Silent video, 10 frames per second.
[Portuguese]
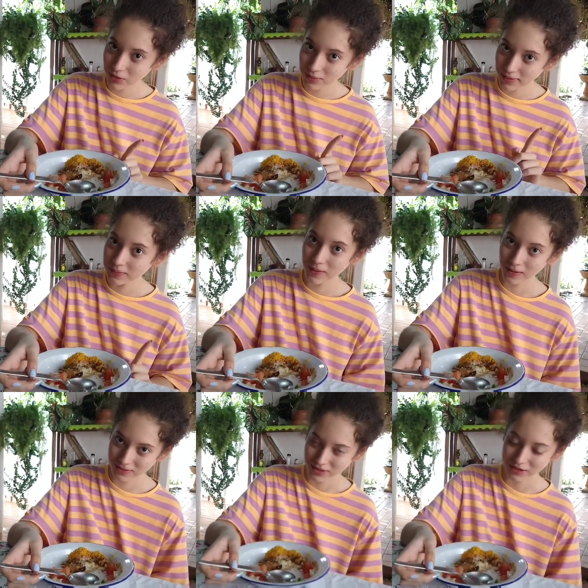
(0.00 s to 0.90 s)
eu tô comendo pão,
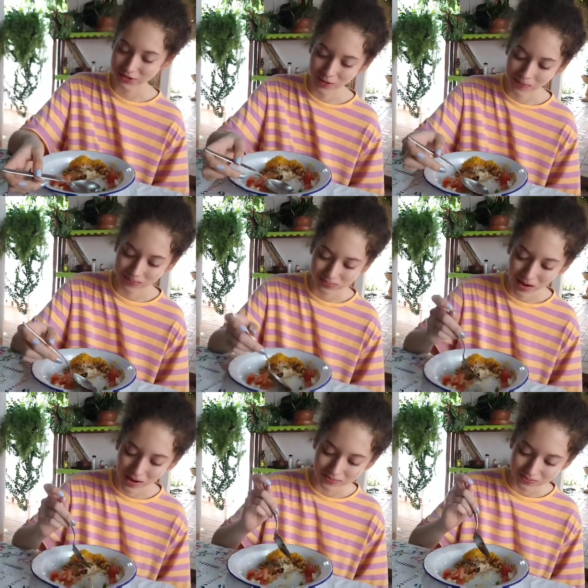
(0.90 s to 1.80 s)
gente. Você tá
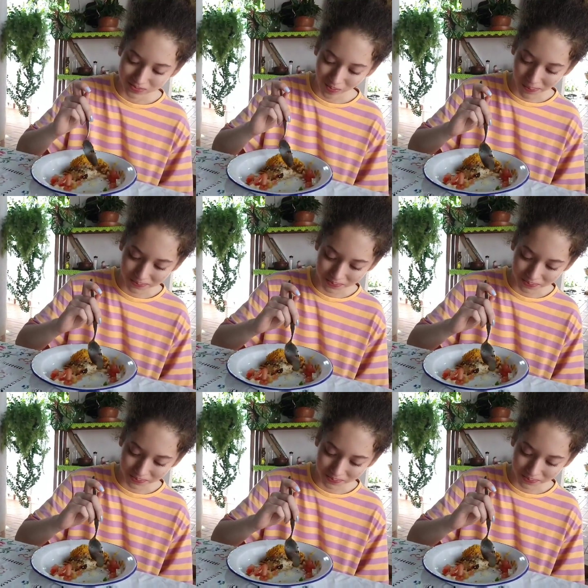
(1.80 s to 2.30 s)
comendo o quê?